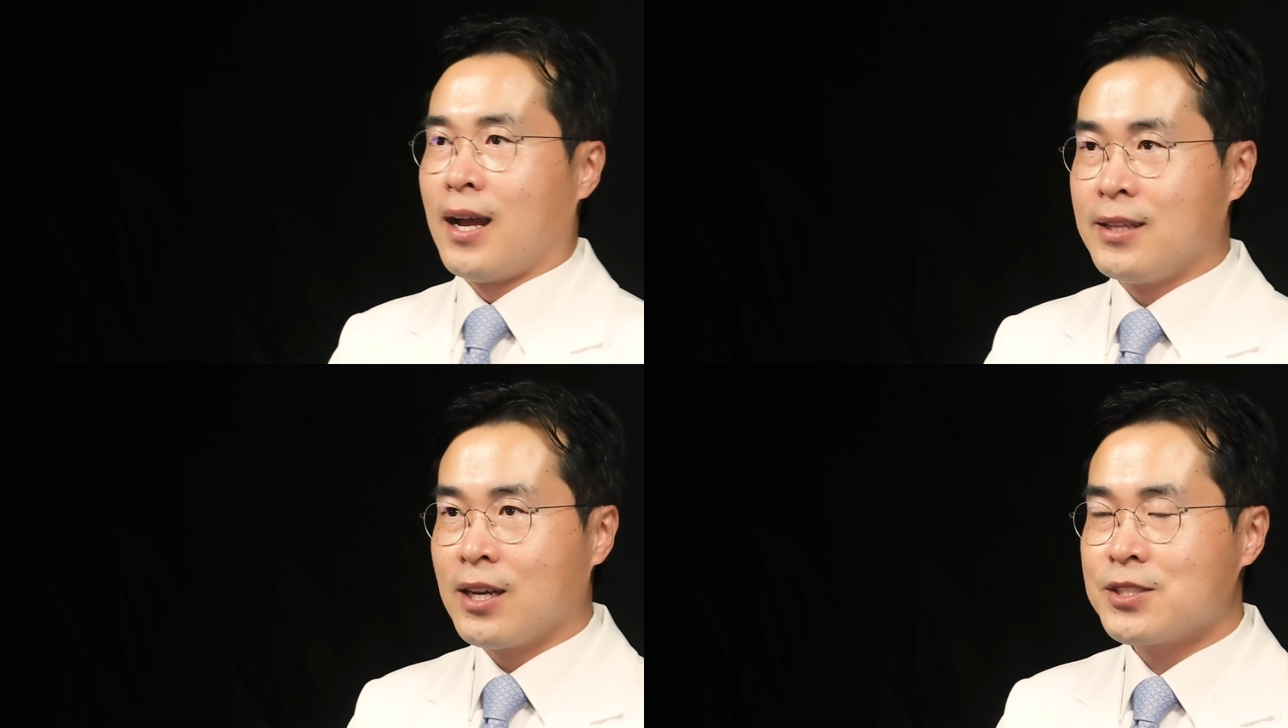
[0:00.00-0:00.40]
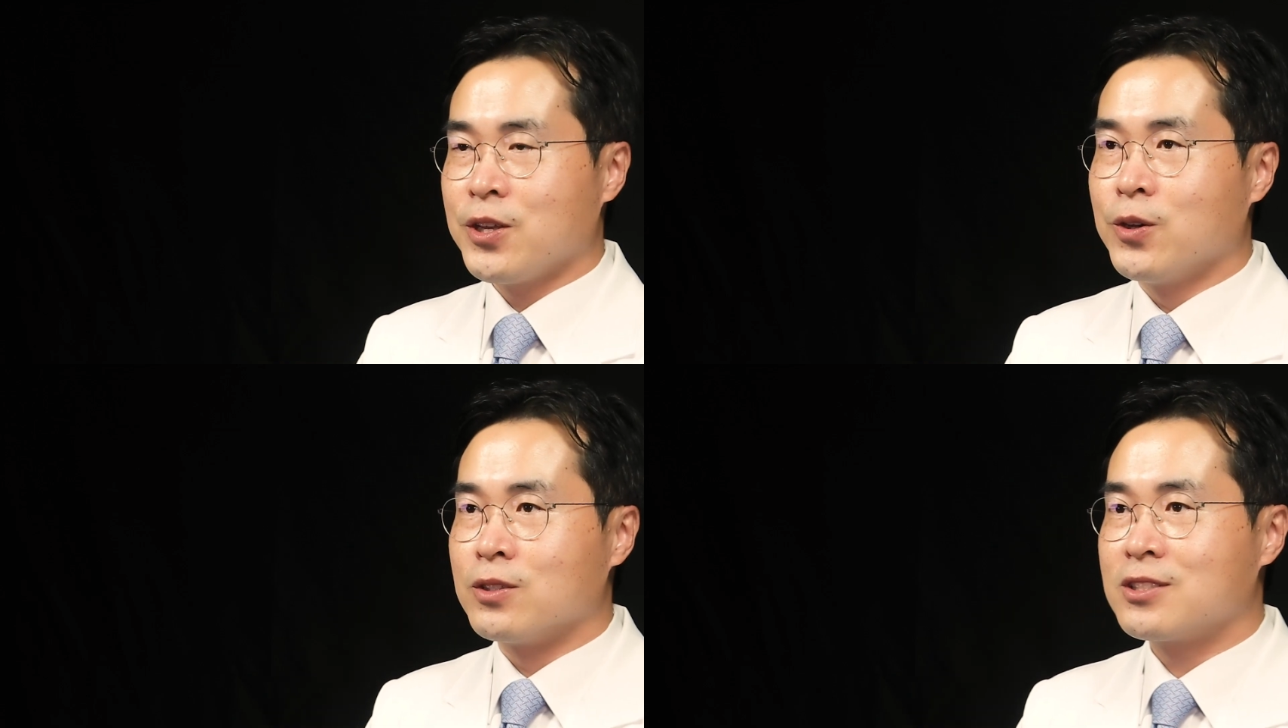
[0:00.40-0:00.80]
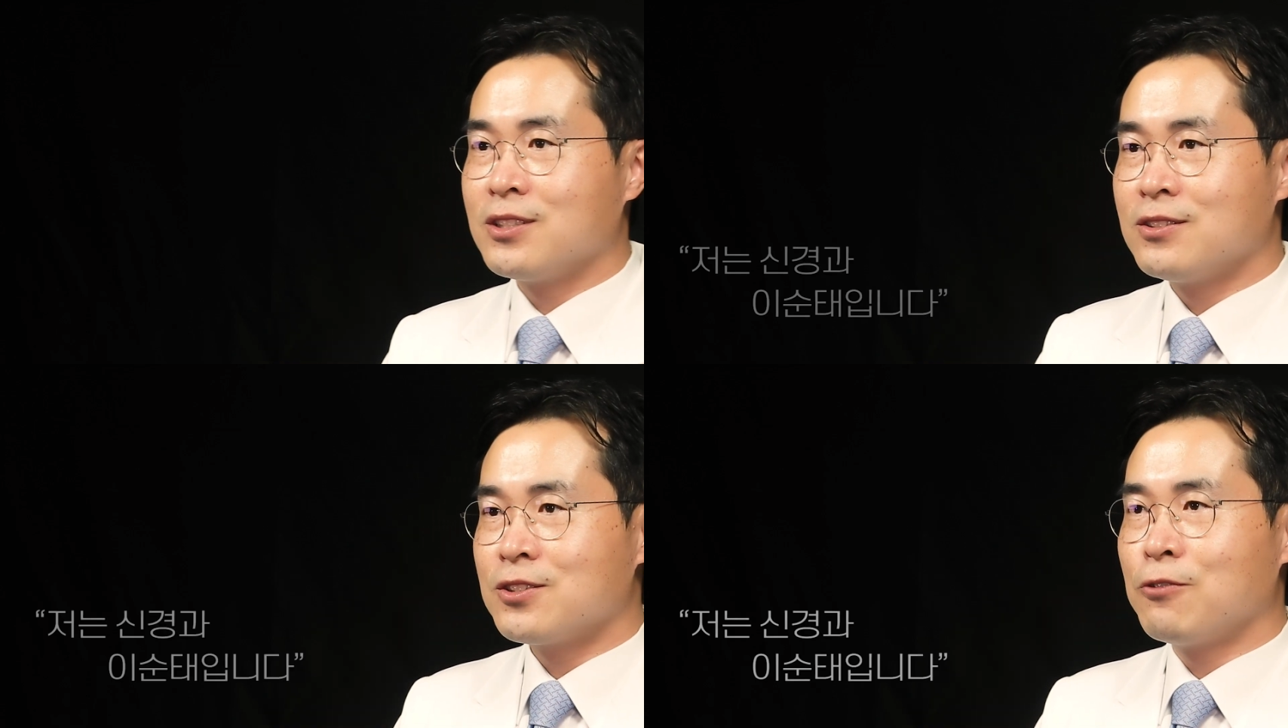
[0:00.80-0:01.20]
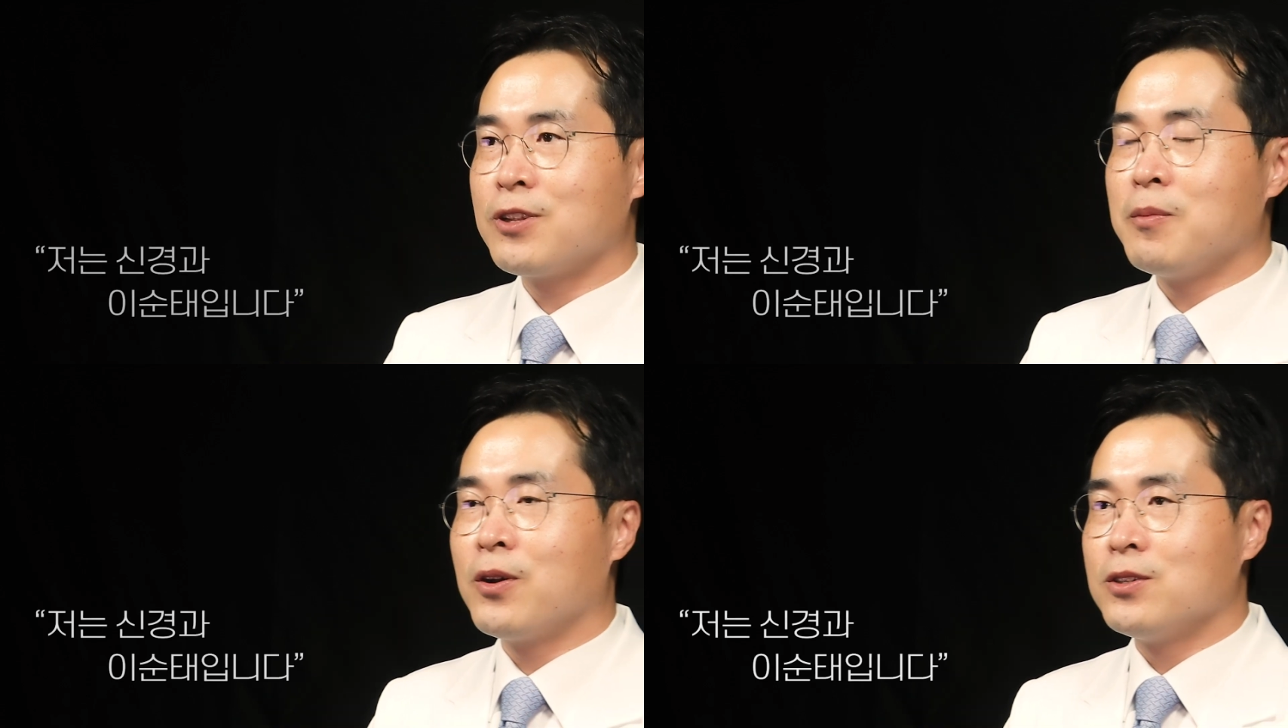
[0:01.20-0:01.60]
안녕하세요. 저는
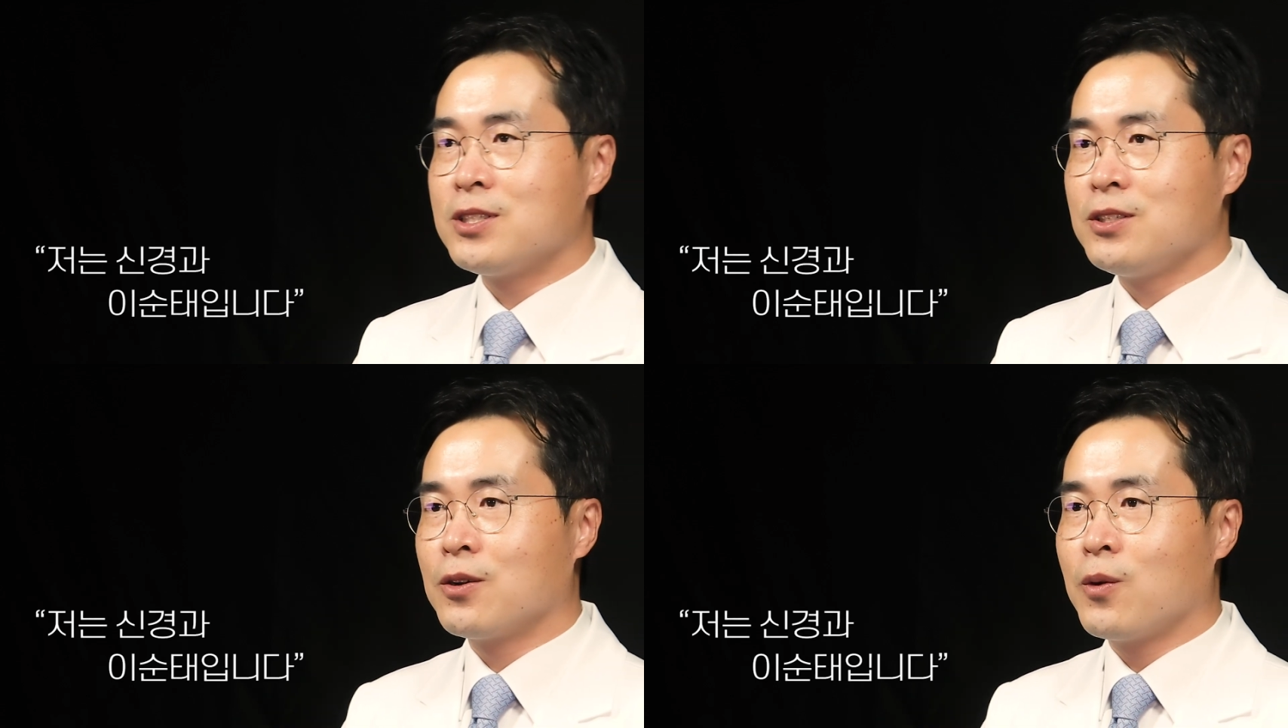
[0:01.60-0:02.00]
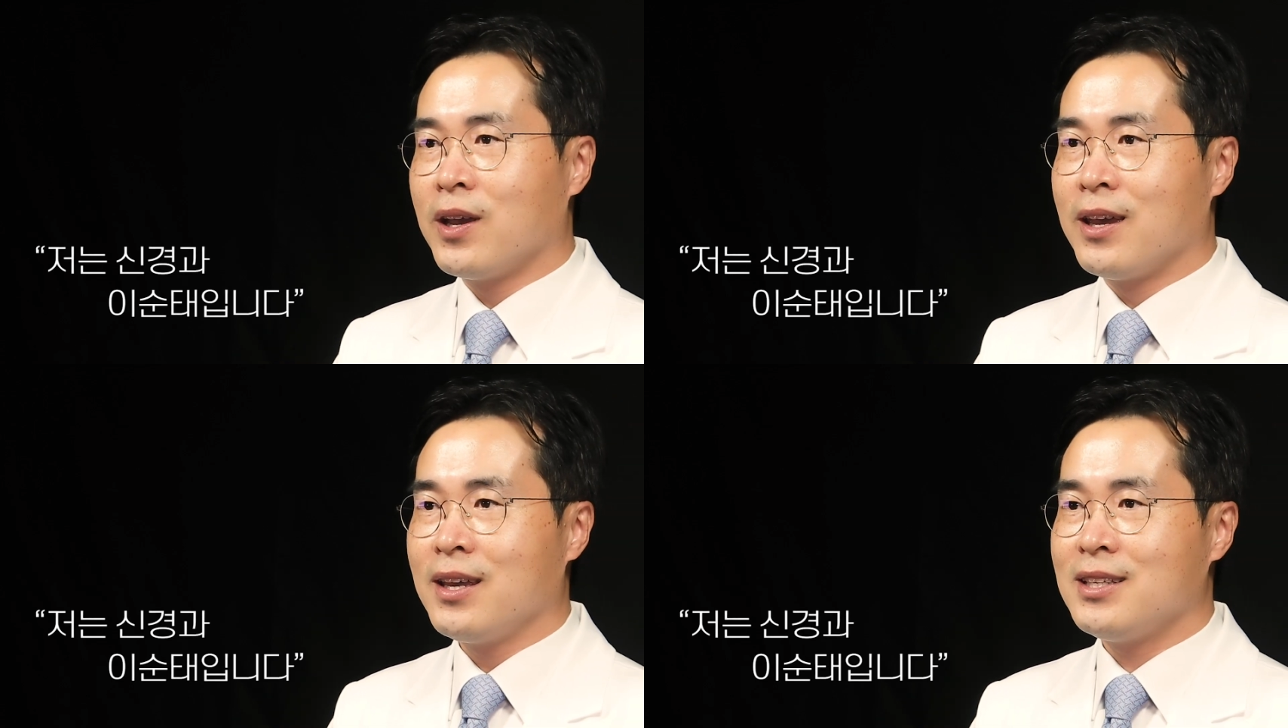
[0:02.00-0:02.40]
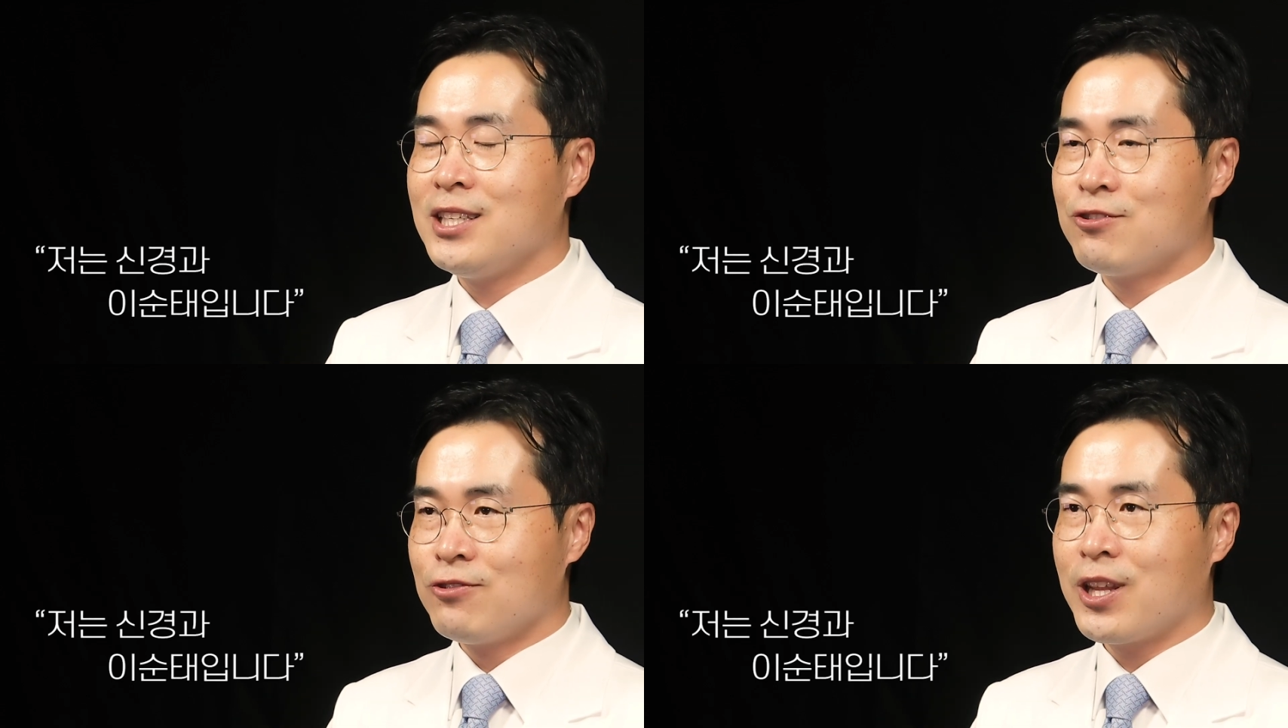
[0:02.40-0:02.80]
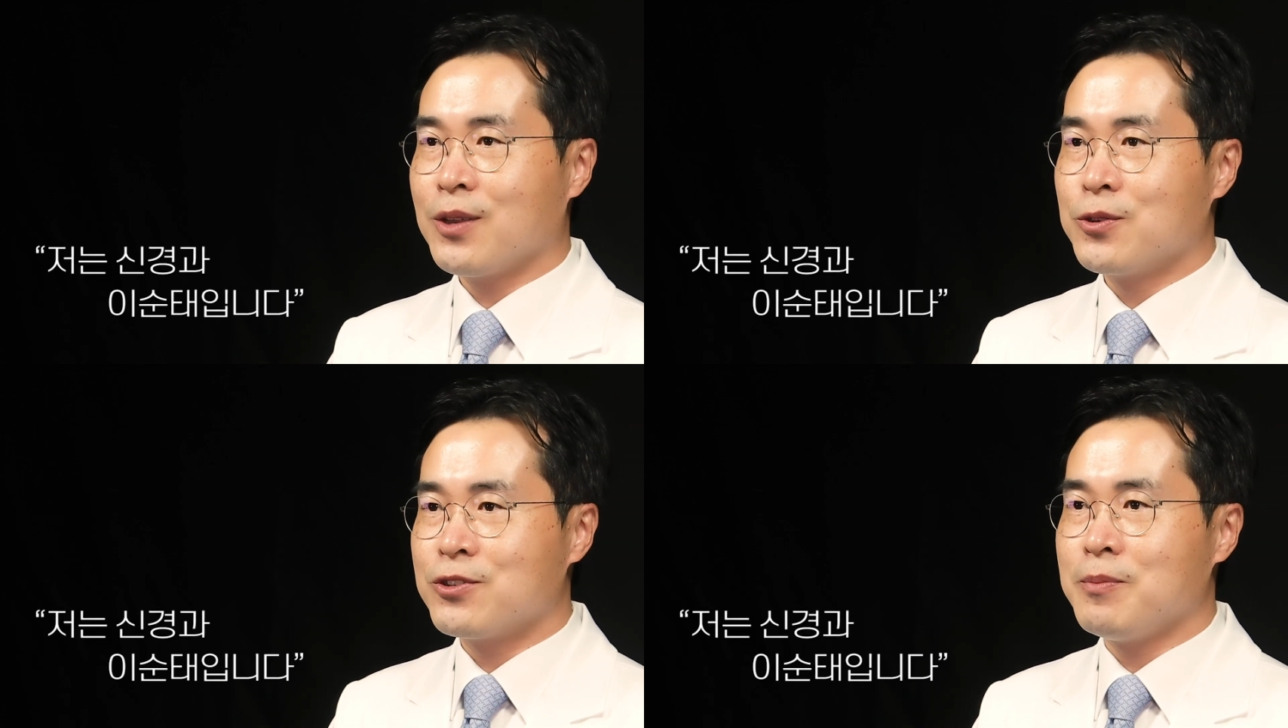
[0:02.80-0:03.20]
서울대병원 신경과의
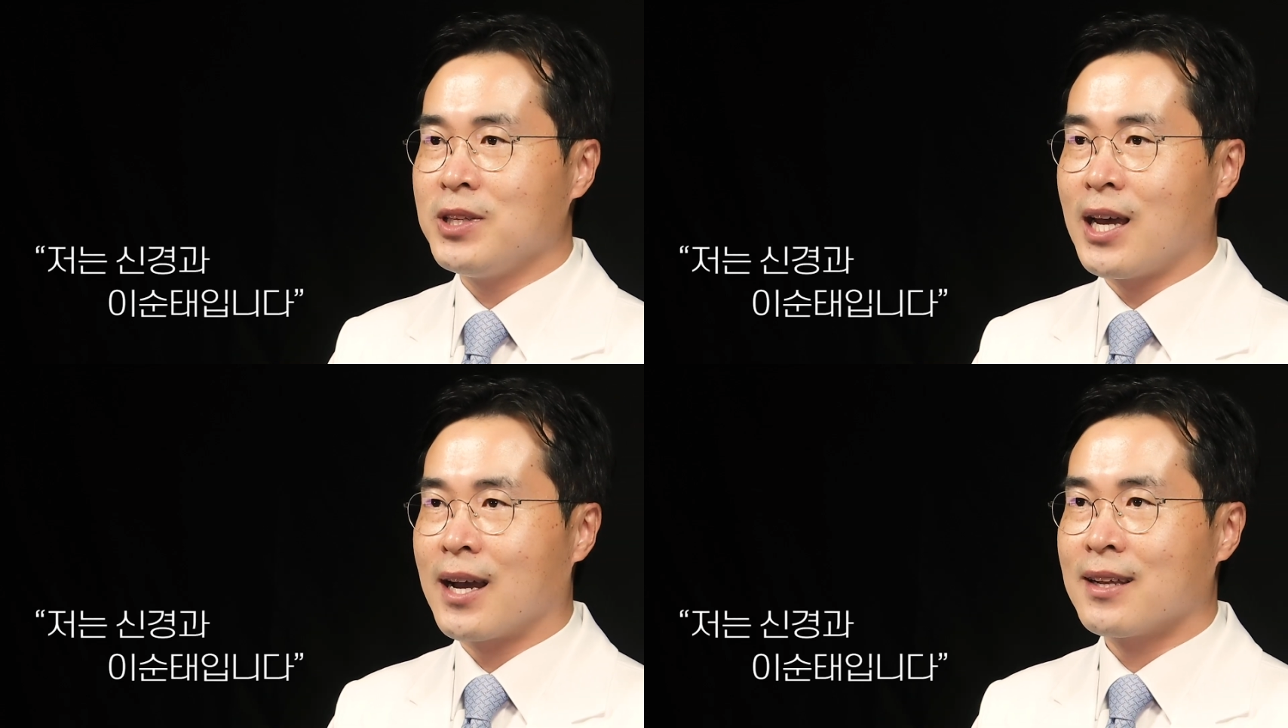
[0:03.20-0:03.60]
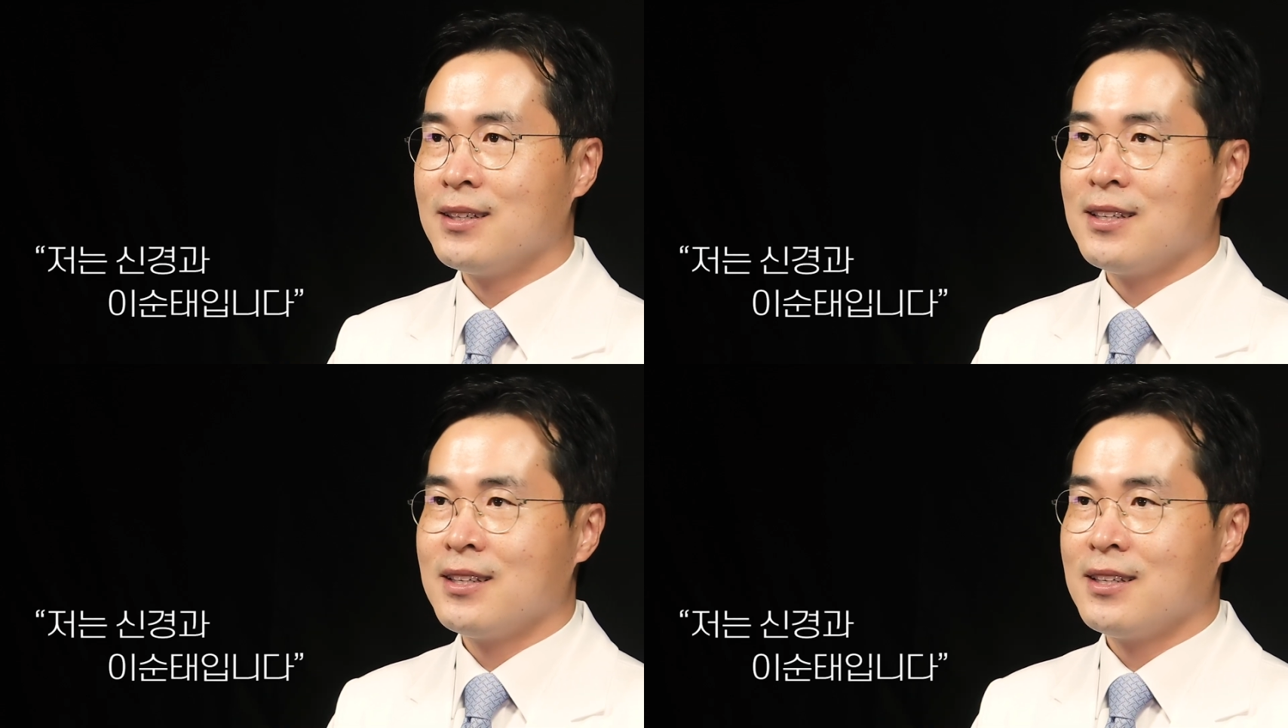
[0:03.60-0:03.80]
이순태 교수입니다.